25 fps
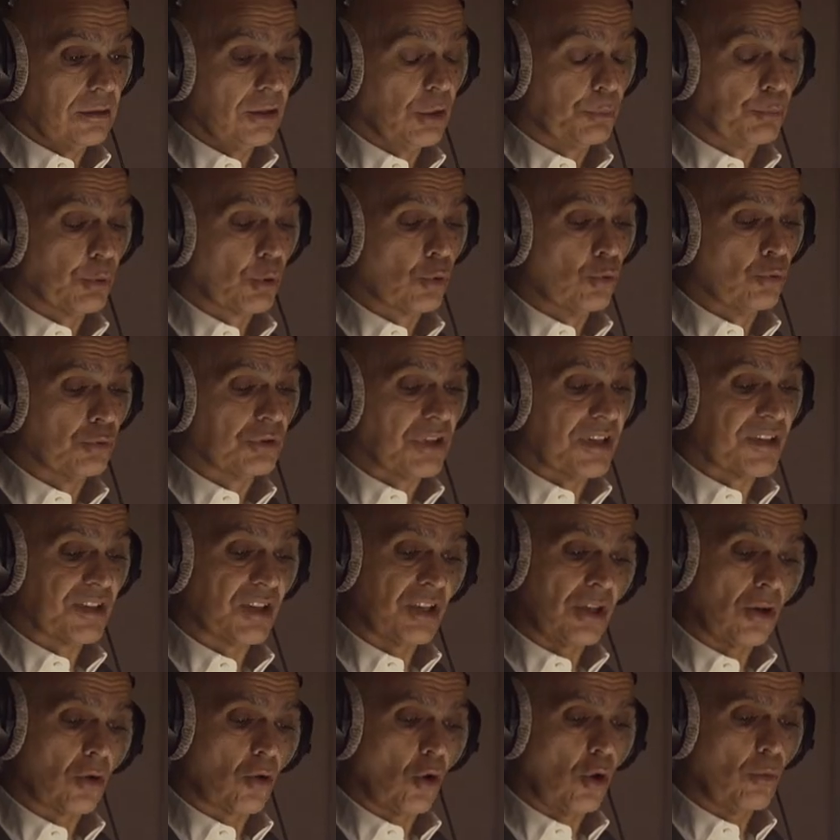de
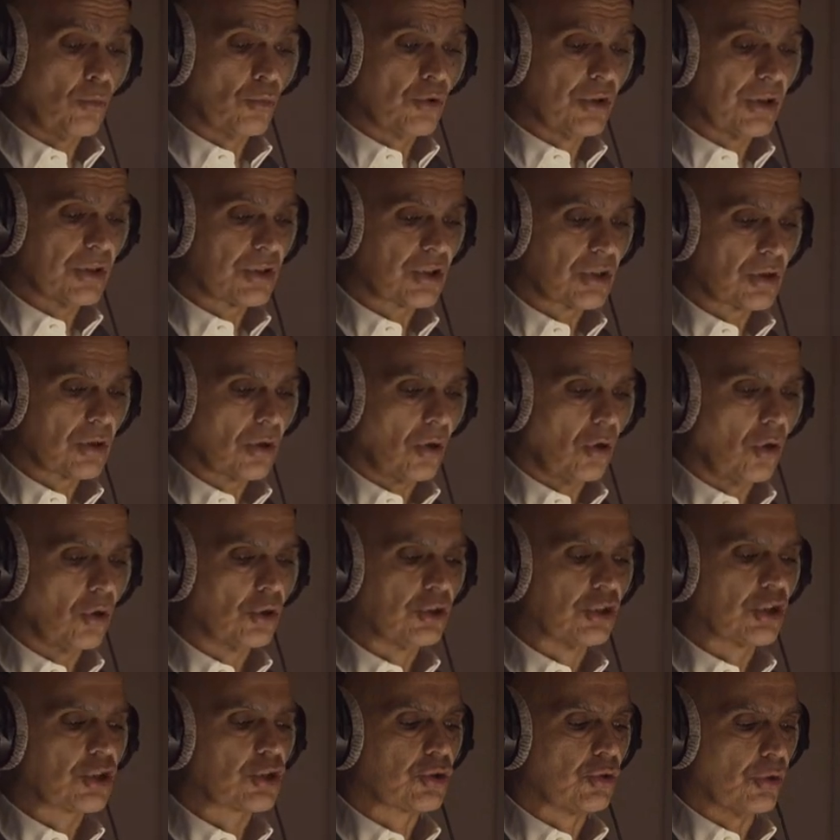perguntas incómodas
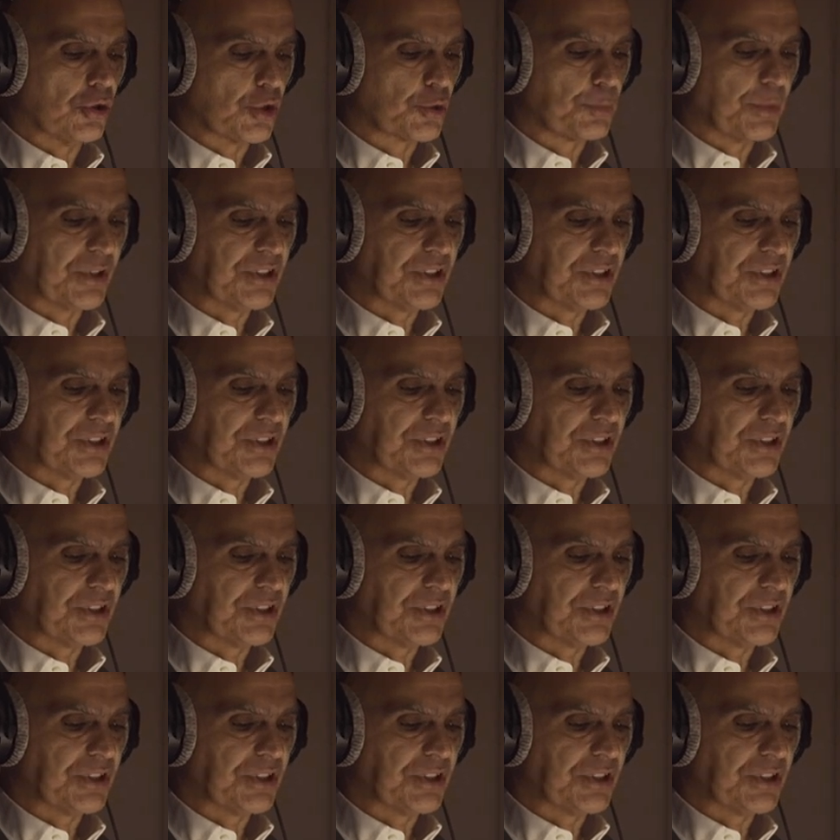ou de questões